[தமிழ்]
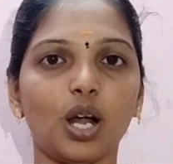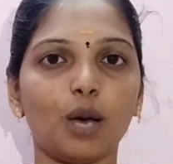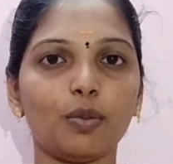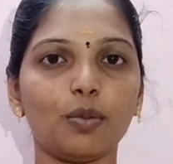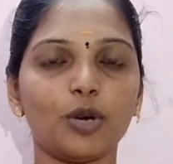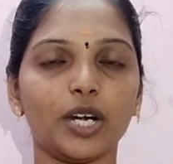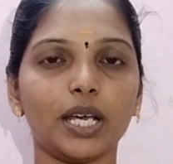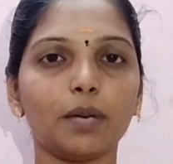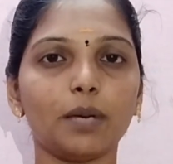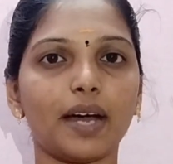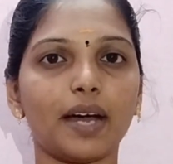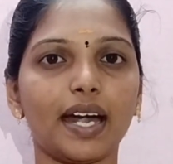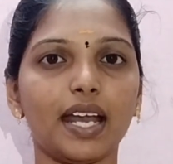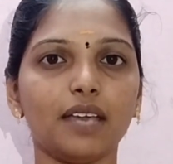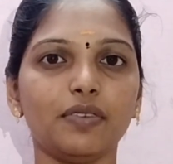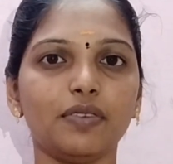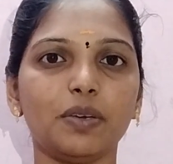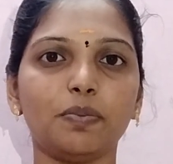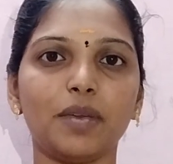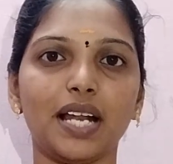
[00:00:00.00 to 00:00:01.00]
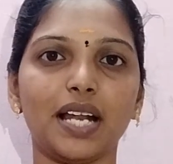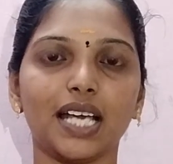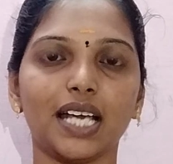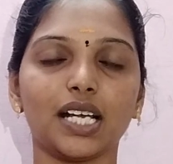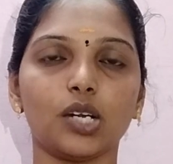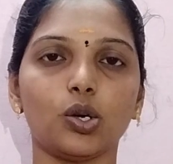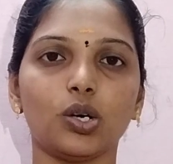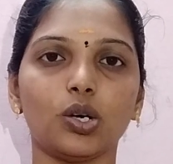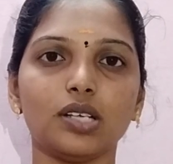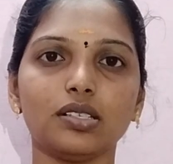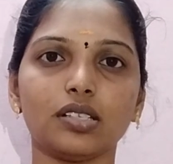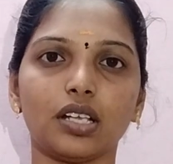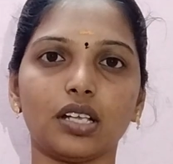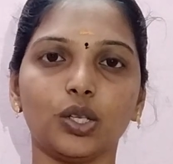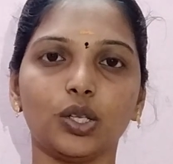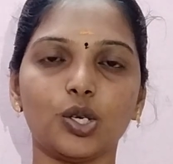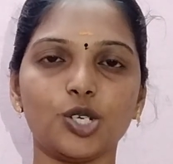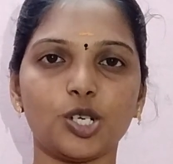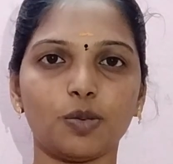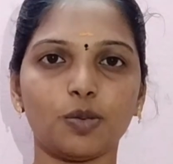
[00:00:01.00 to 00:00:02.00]
நம்மளுடைய மனைவி பிள்ளைகளோடு
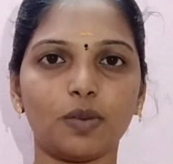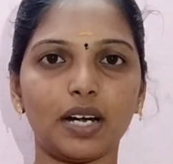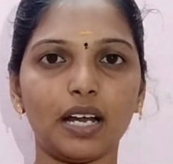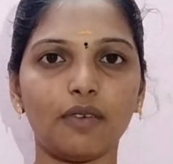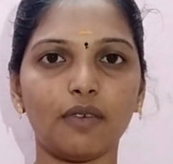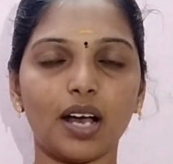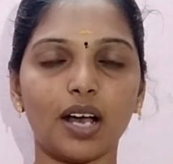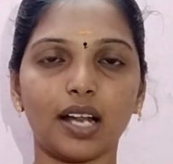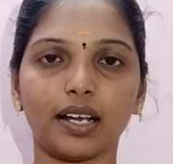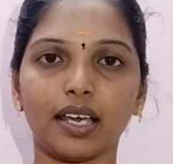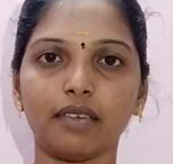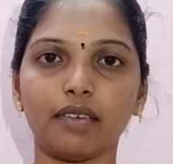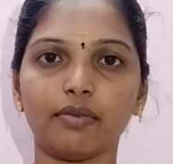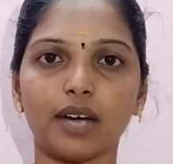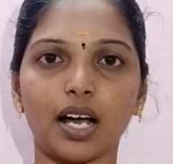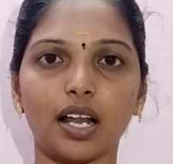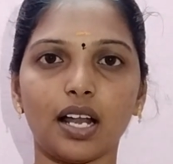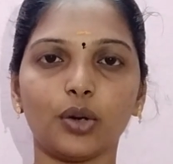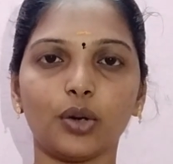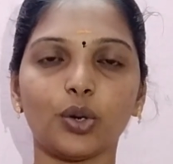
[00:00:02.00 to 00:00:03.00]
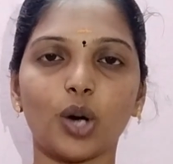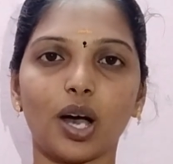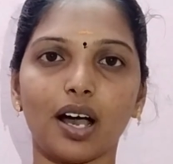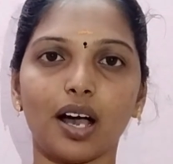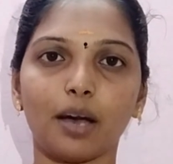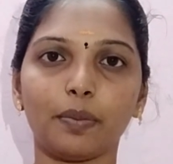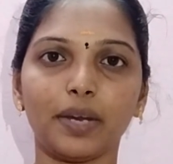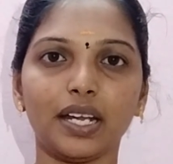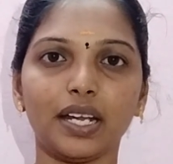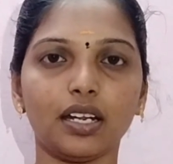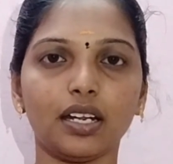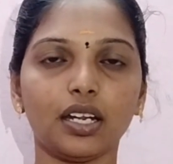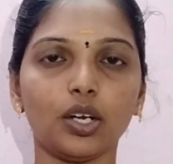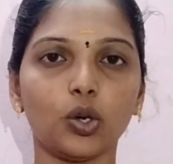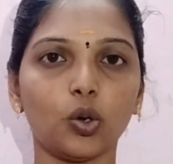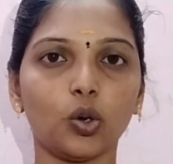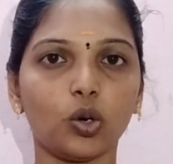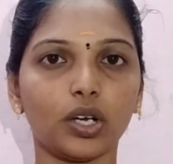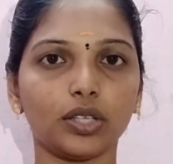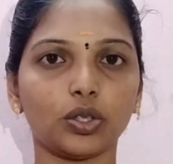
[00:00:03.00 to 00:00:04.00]
சந்தோஷமான வாழ்க்கை வாழணும் அப்படின்ற
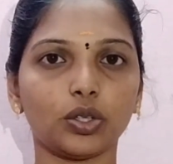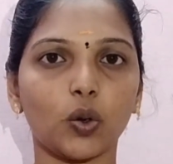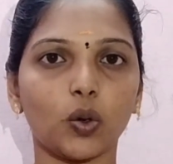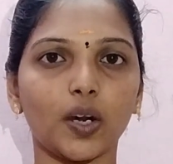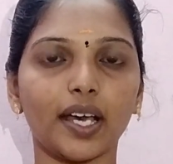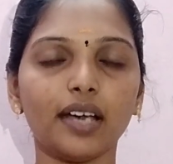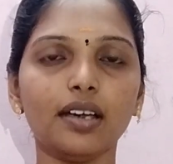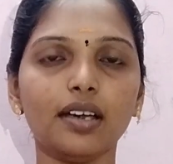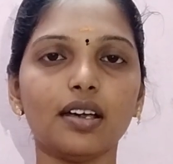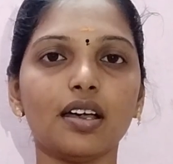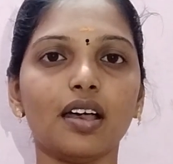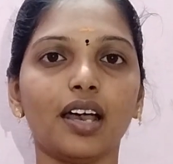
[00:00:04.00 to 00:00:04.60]
நோக்கத்தோடு